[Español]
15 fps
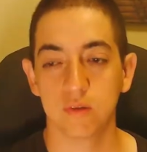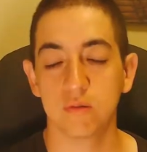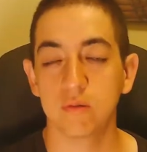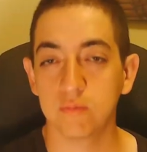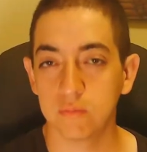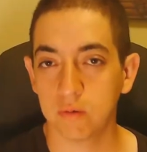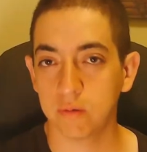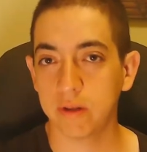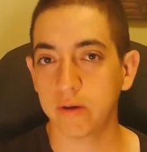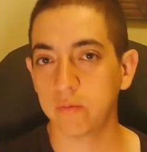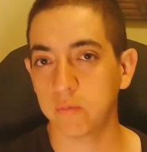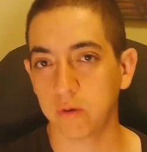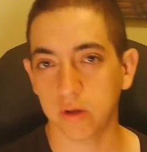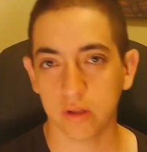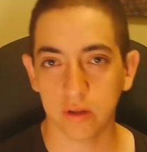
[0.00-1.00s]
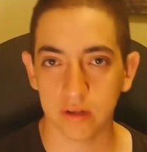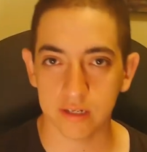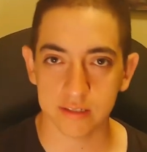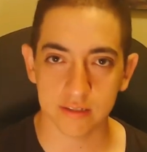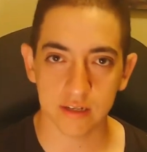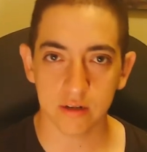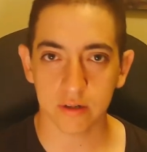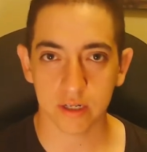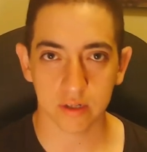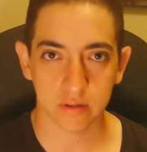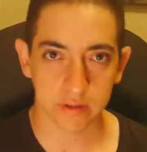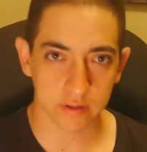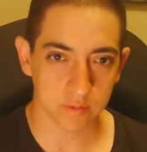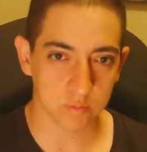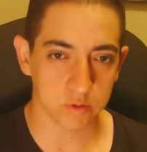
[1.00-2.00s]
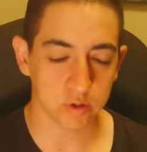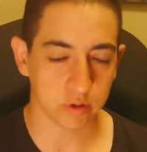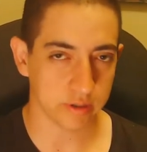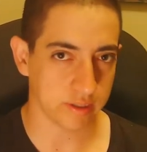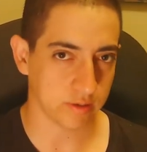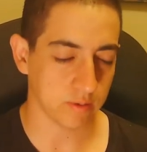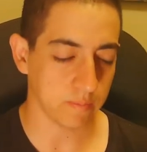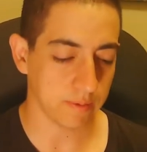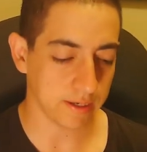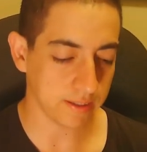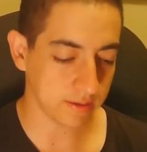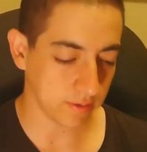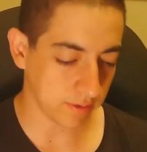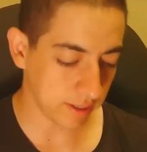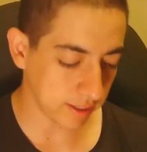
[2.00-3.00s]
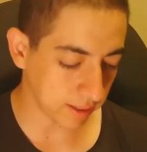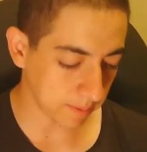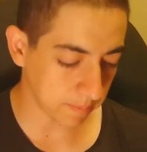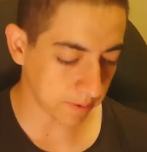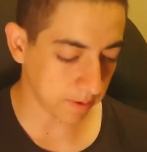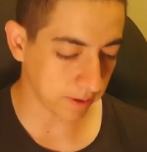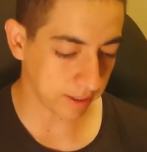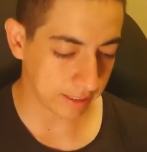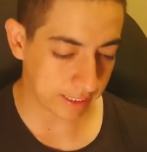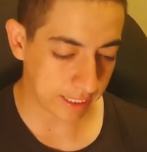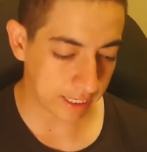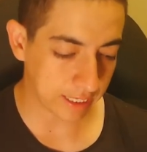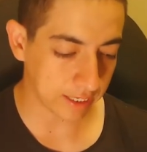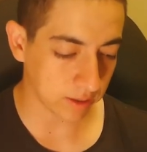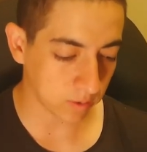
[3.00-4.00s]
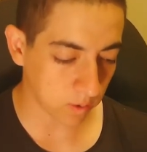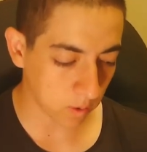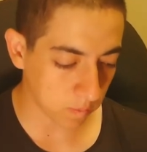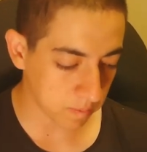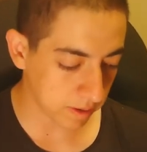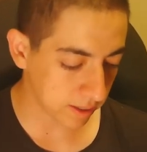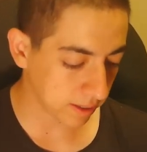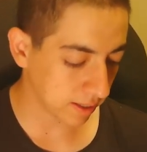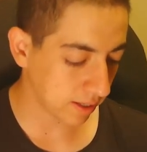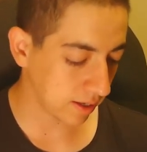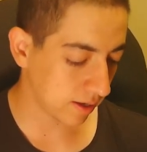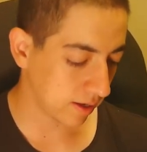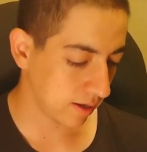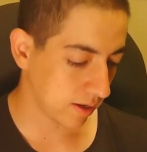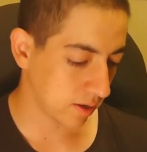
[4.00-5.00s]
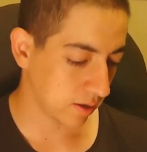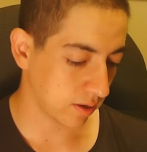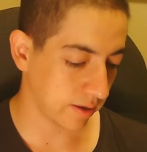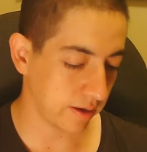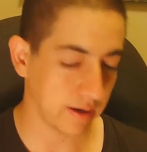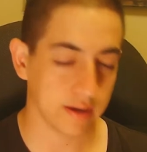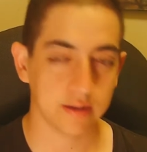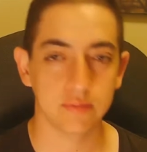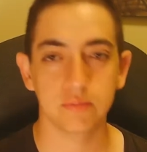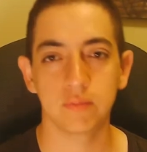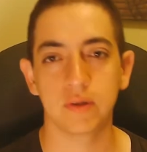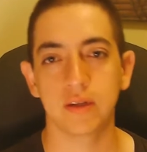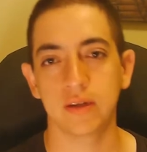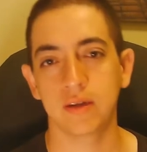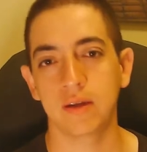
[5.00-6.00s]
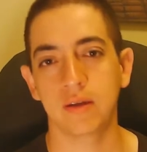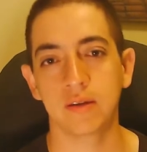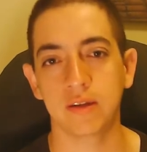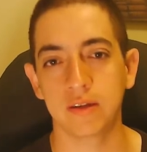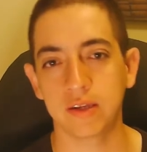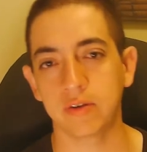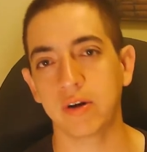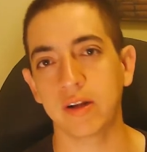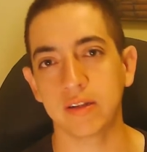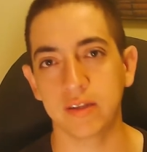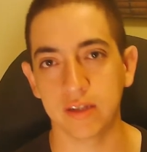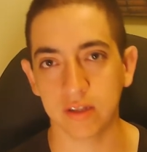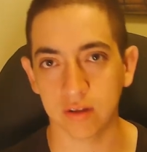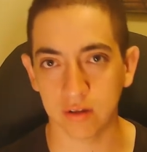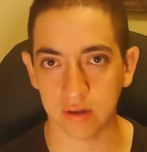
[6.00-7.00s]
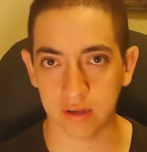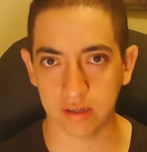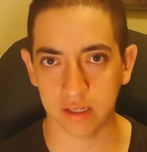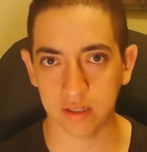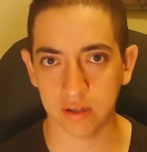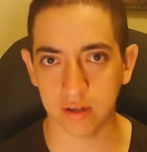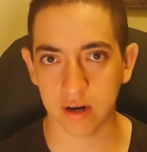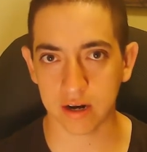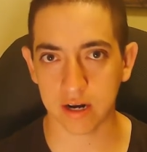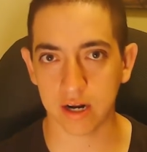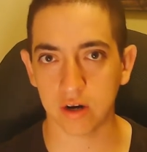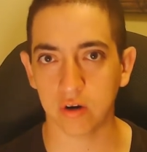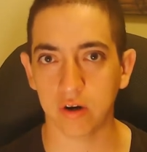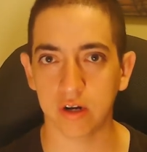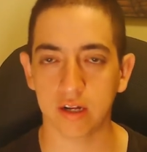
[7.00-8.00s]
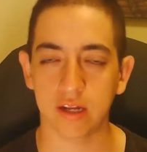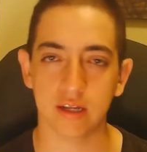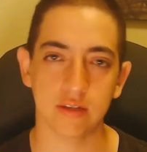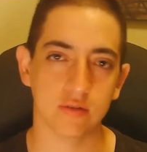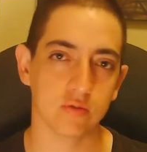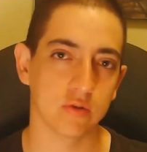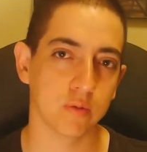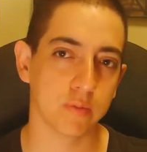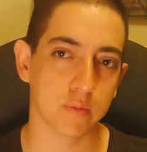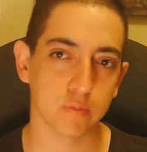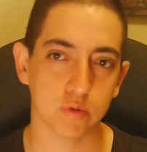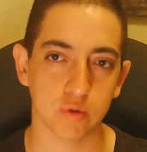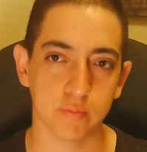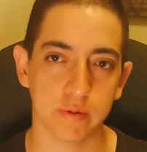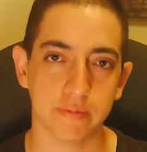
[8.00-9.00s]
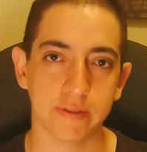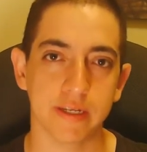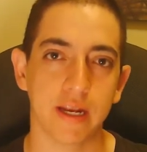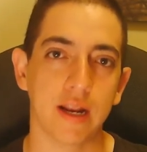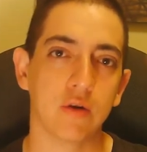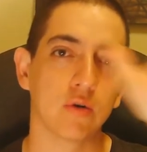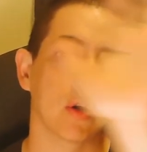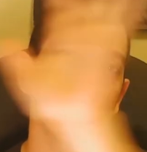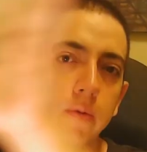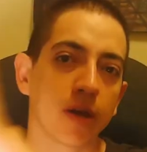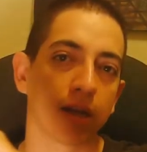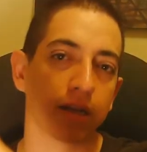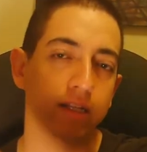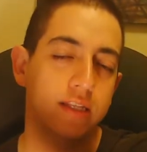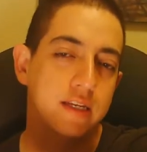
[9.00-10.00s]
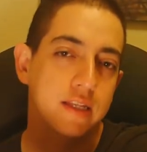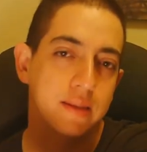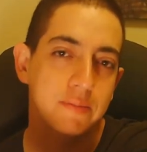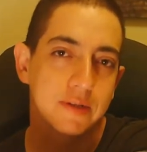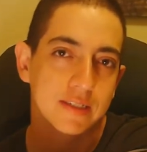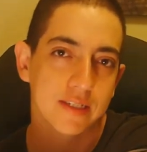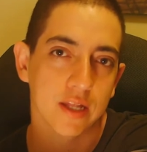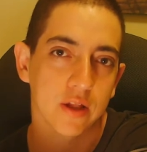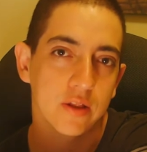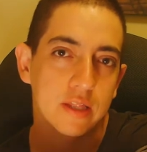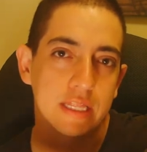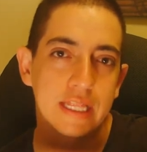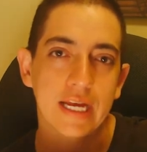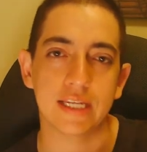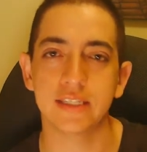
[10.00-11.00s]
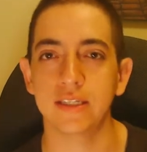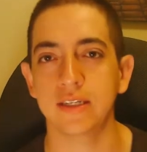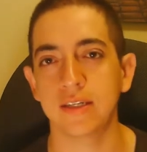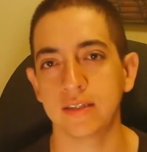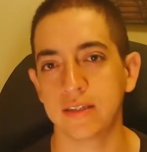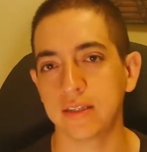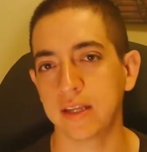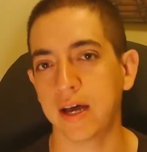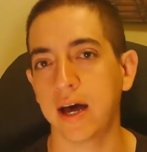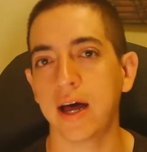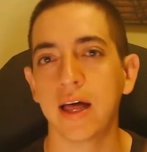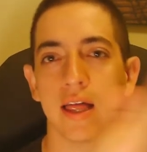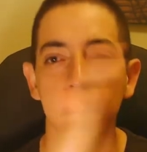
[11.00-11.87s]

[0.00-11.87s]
voy a hablar un poquito del estilo, aunque no tengo mucho corazón para eso ahorita, pero en general el cómic, eh, igual yendo, del rango en el que es un cómic muy superficial a un cómic que tiene demasiado detalle, está,